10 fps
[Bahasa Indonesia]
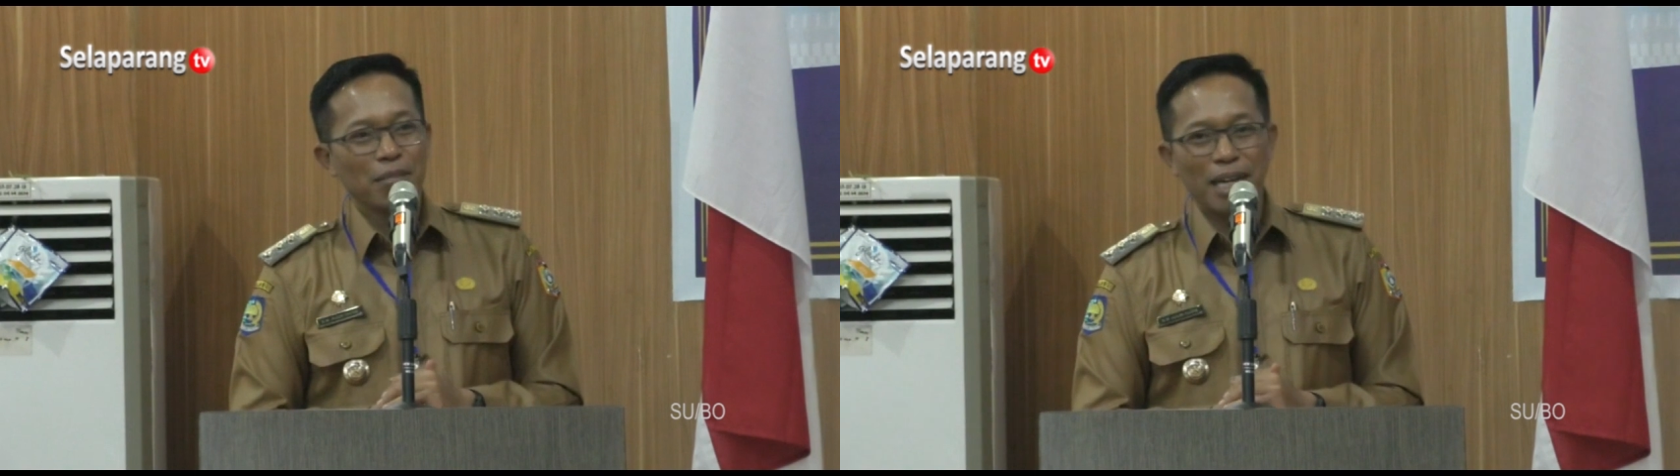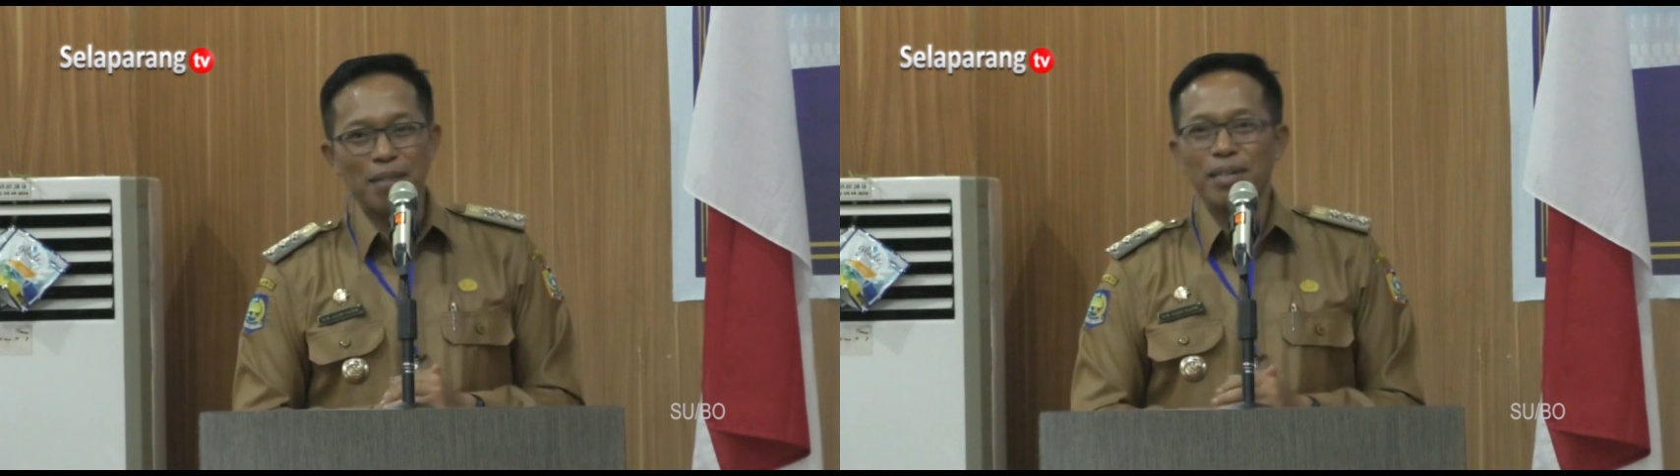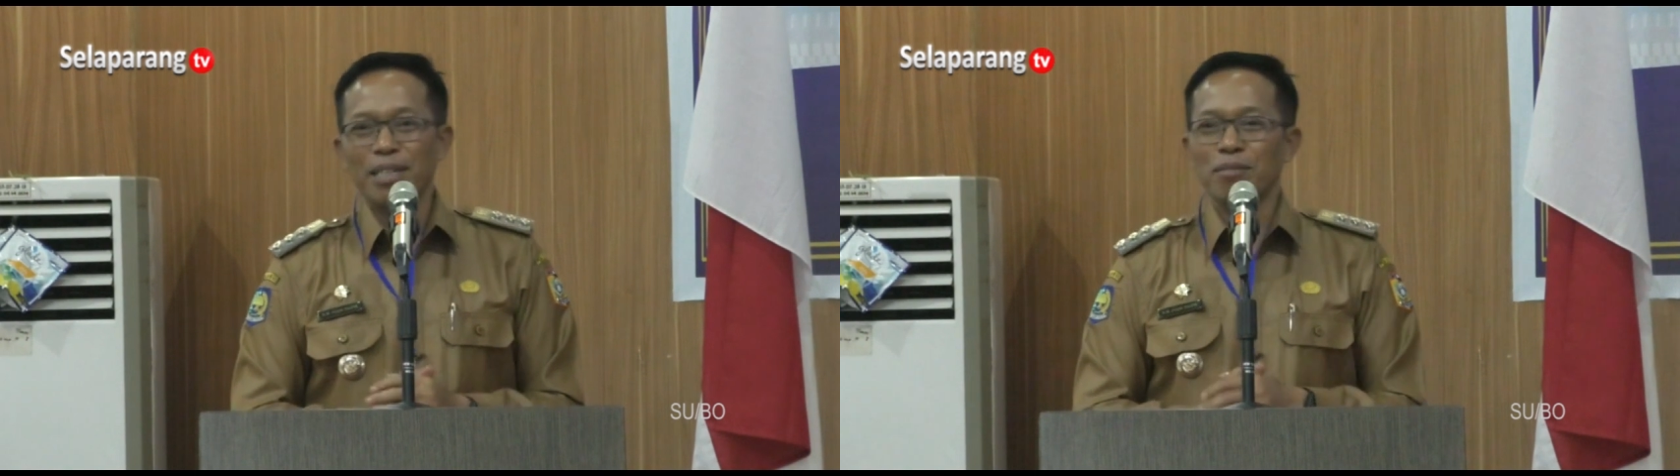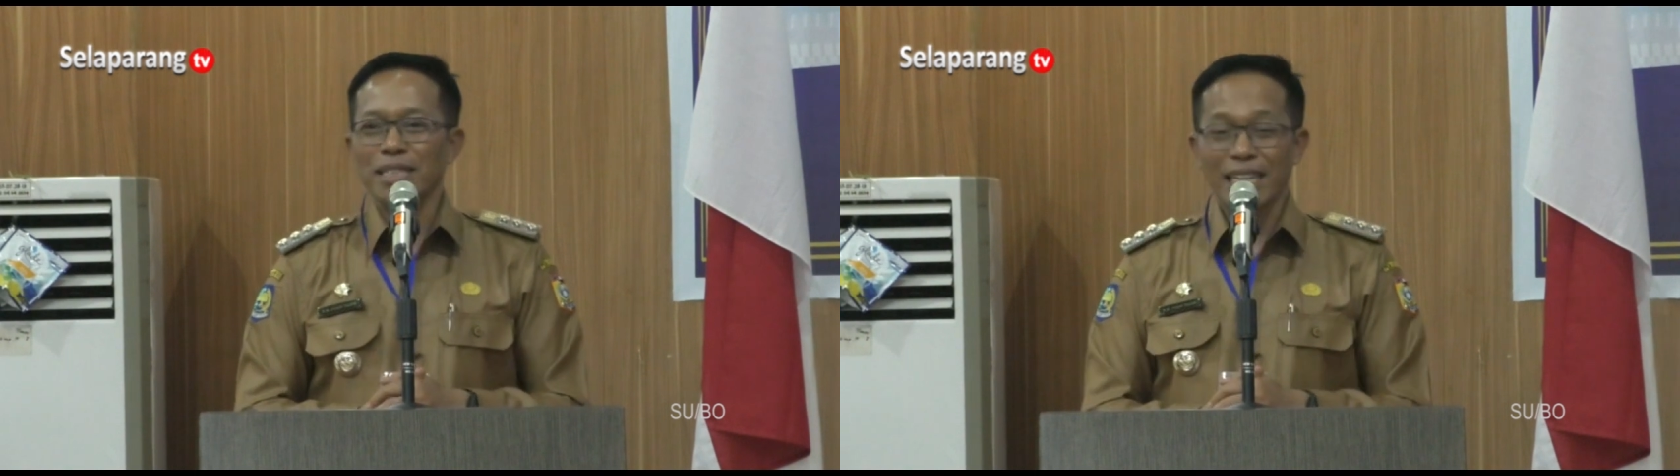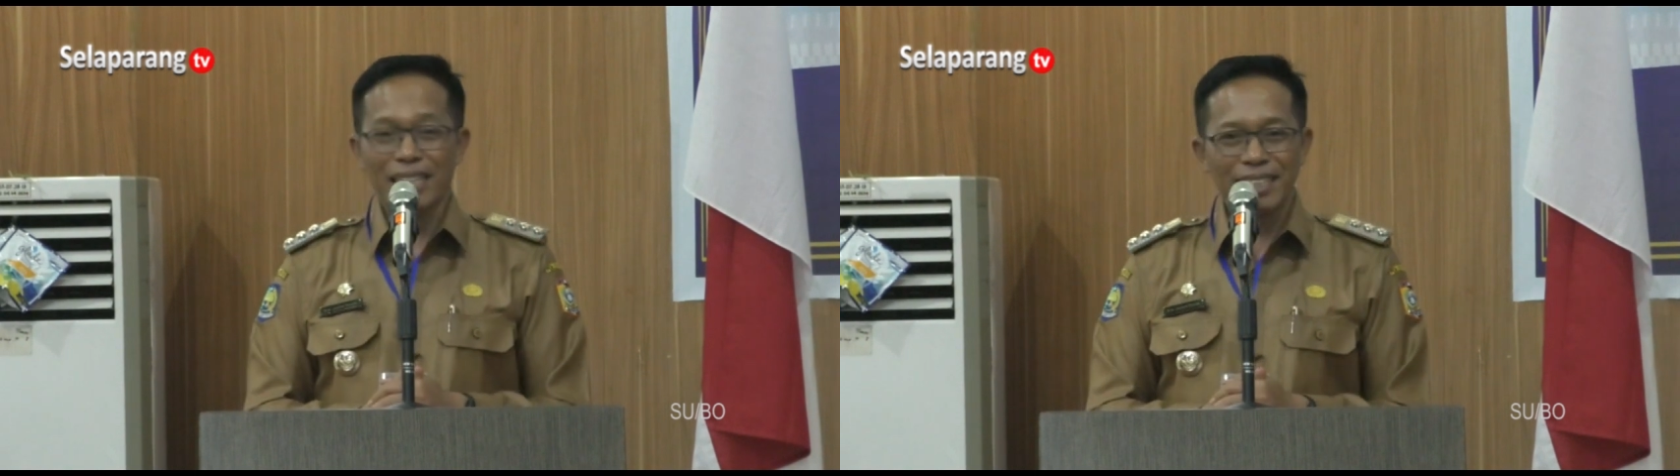Mengapa rumah
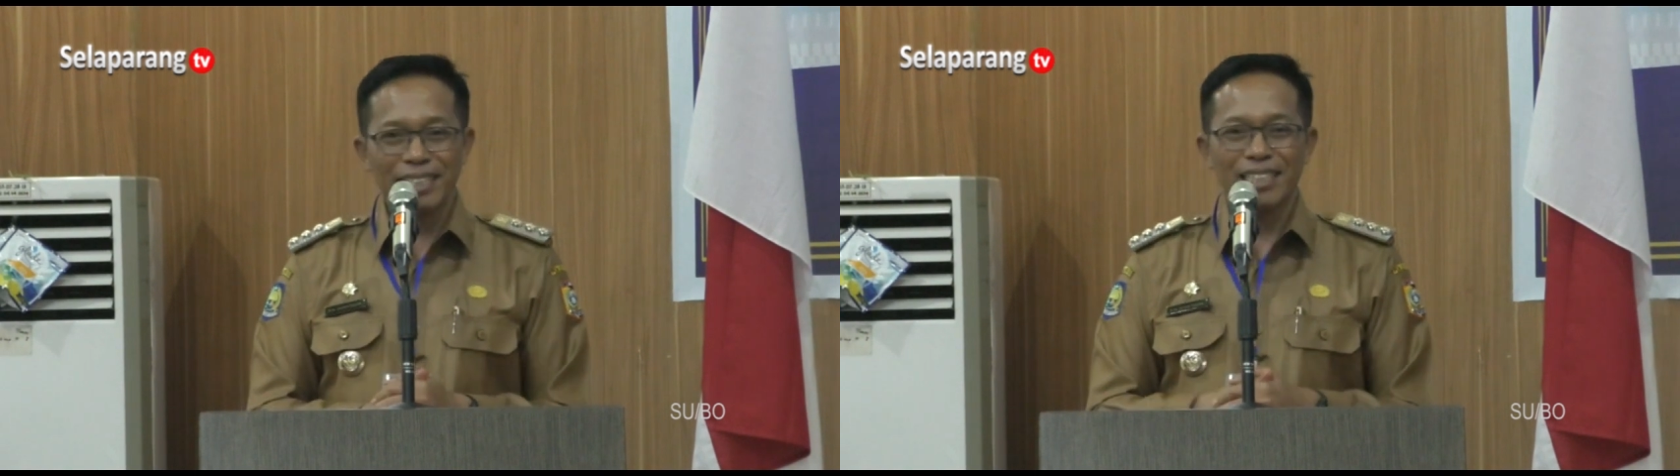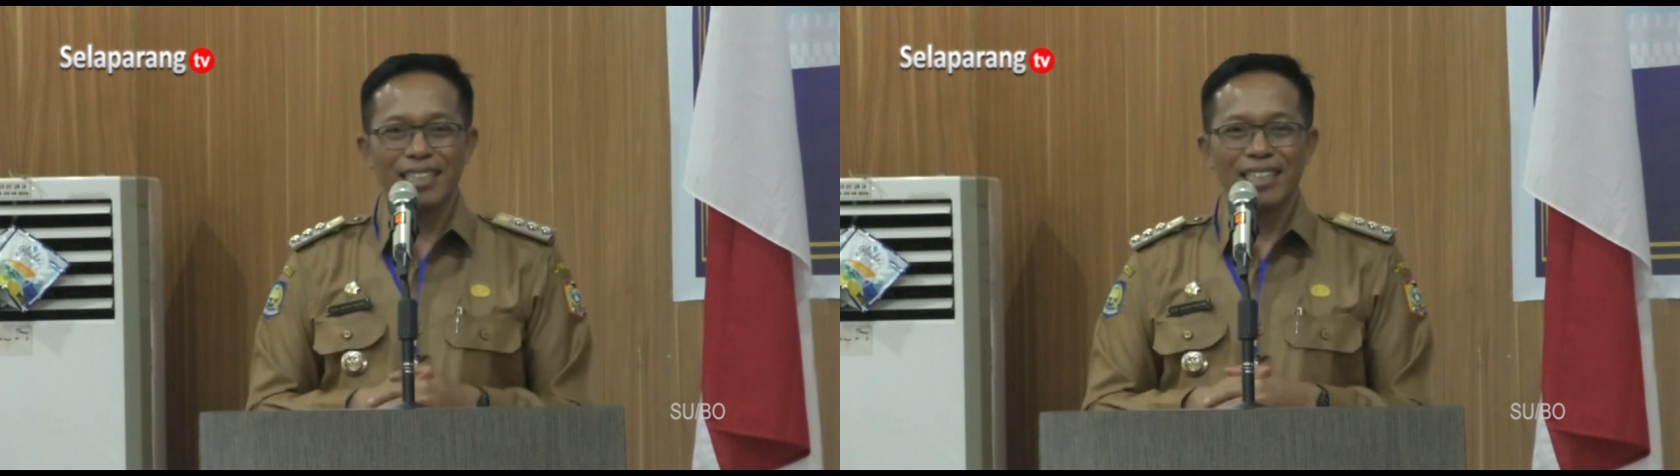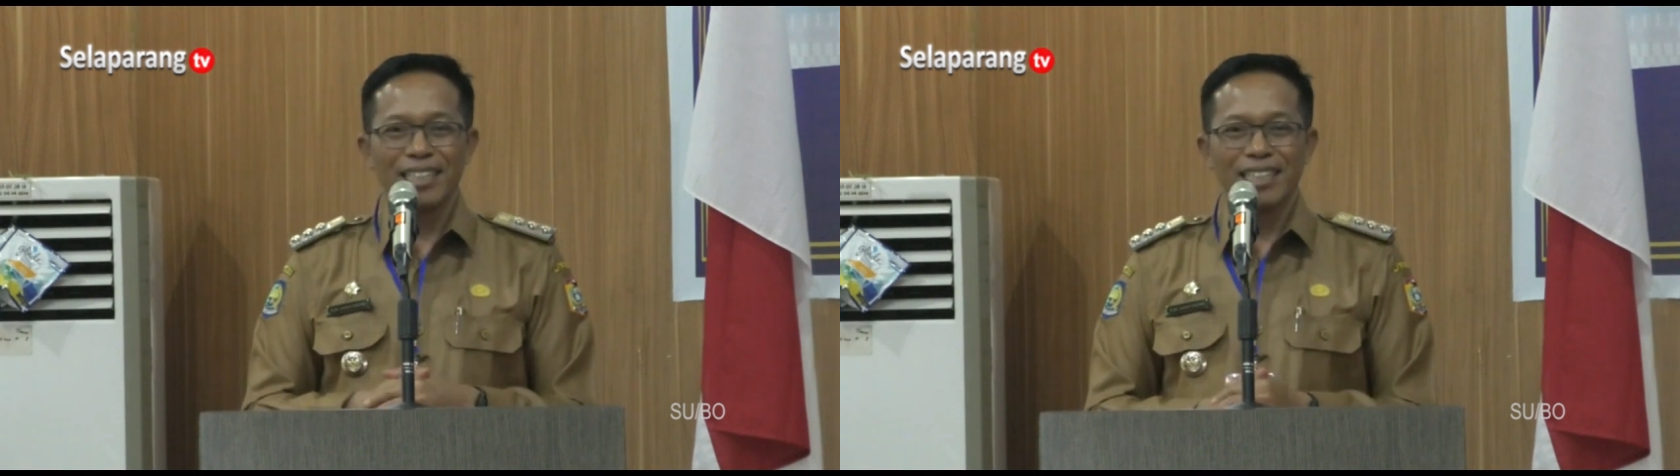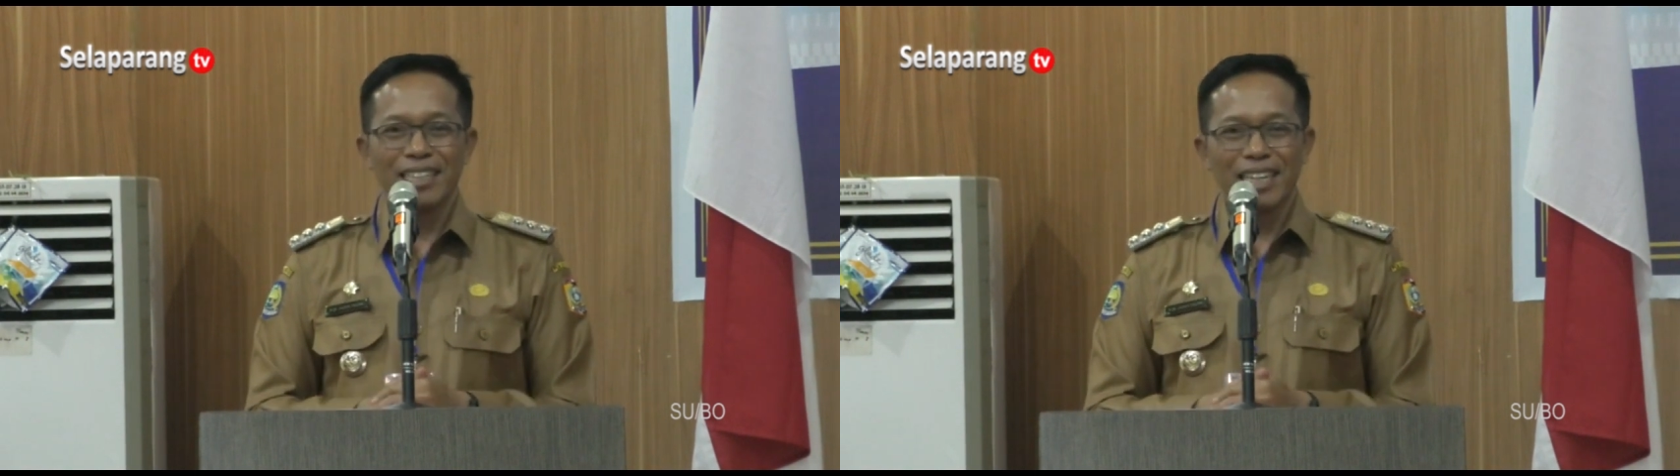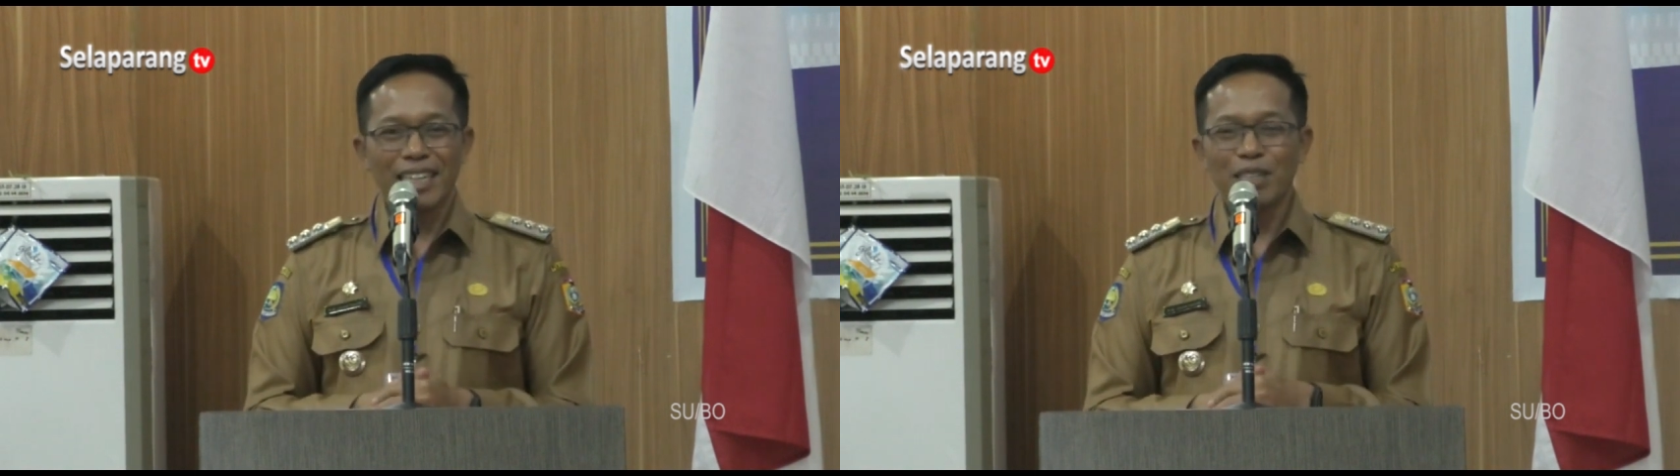sakit?
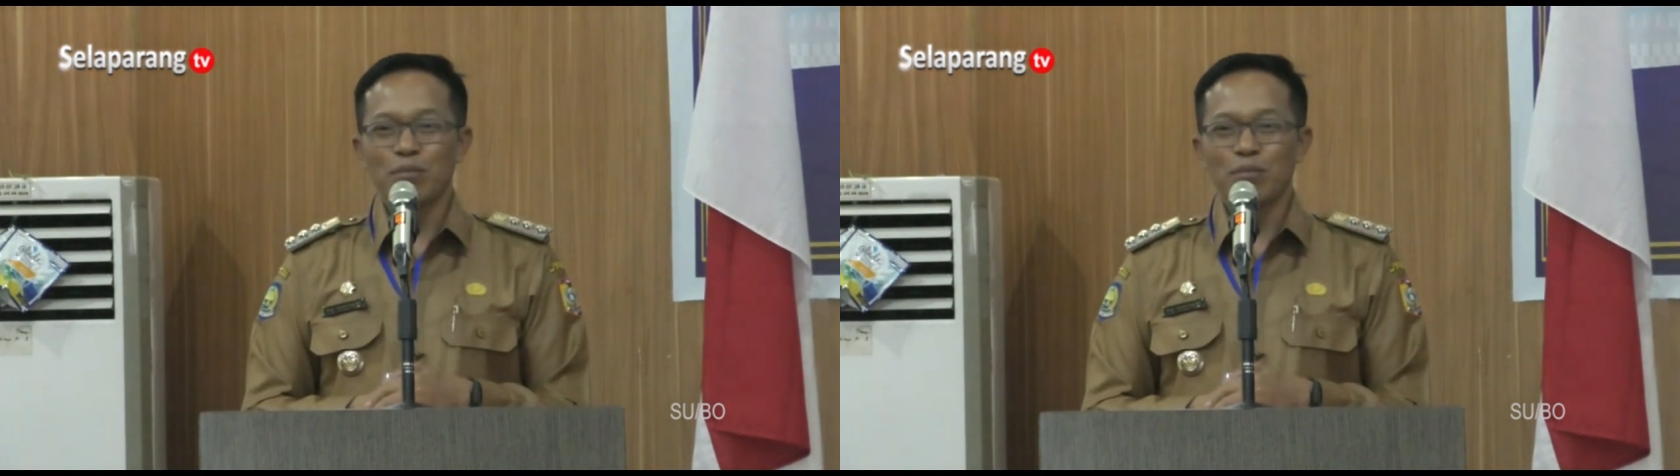Karena